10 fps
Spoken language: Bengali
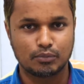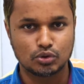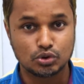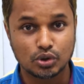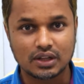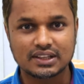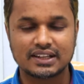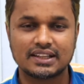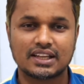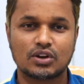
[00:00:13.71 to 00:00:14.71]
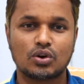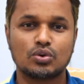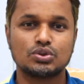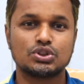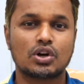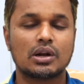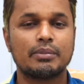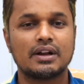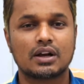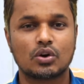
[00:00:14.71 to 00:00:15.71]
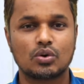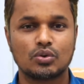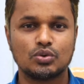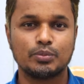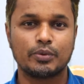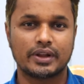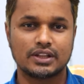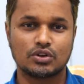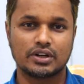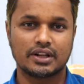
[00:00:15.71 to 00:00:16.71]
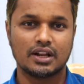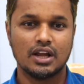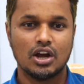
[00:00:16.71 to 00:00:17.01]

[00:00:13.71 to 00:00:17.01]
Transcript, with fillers: মধ্যরাতের দিকে কখনো সকালবেলা কখনো দুপুরে এই ধরনের